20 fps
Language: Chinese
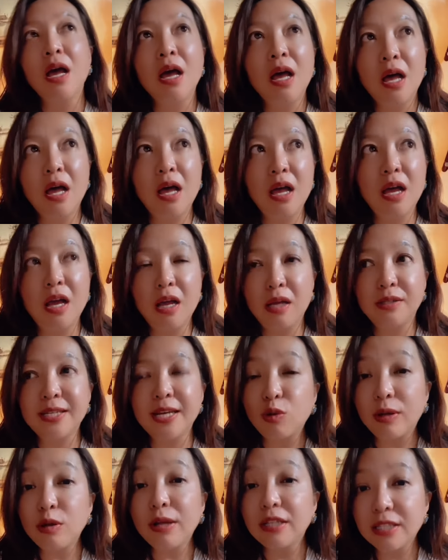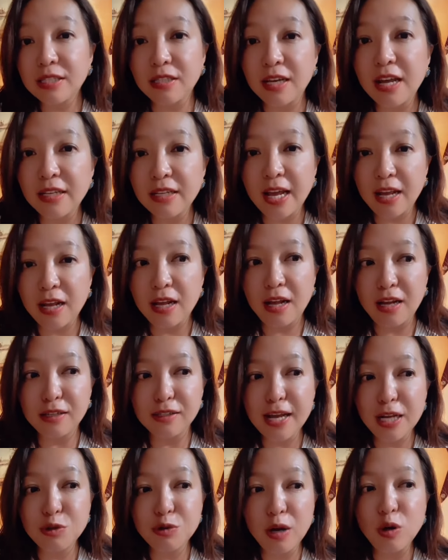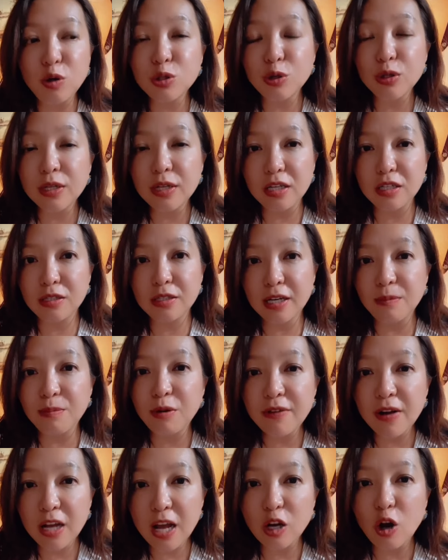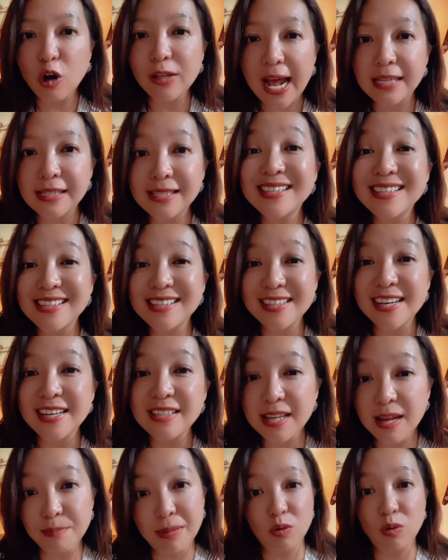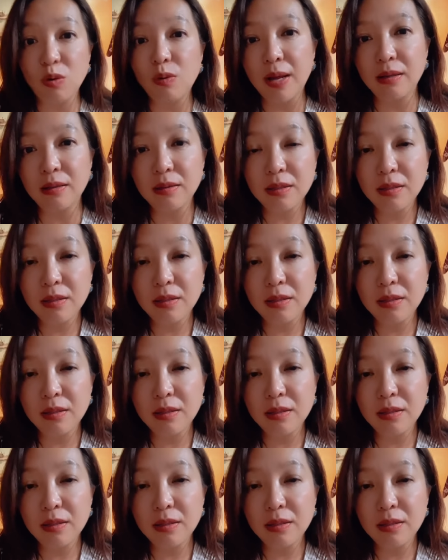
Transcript: 呃，在短短的几天内啊，在全欧洲的这个播放量高达四千三百多万。